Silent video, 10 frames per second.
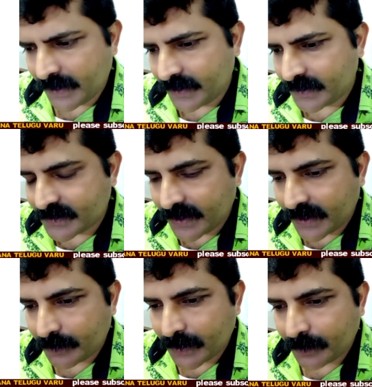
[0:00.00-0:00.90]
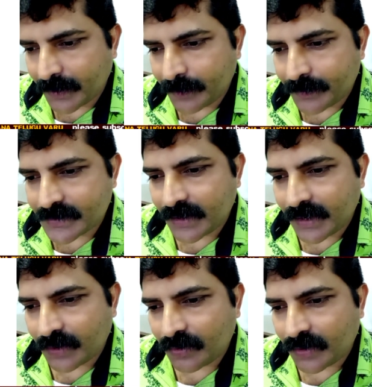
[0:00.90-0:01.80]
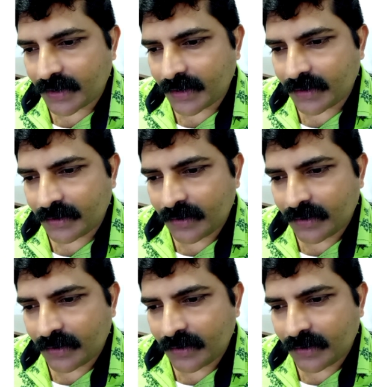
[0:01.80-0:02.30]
ఏమైనా సరే మన పర్మిషన్ లేకోకుండా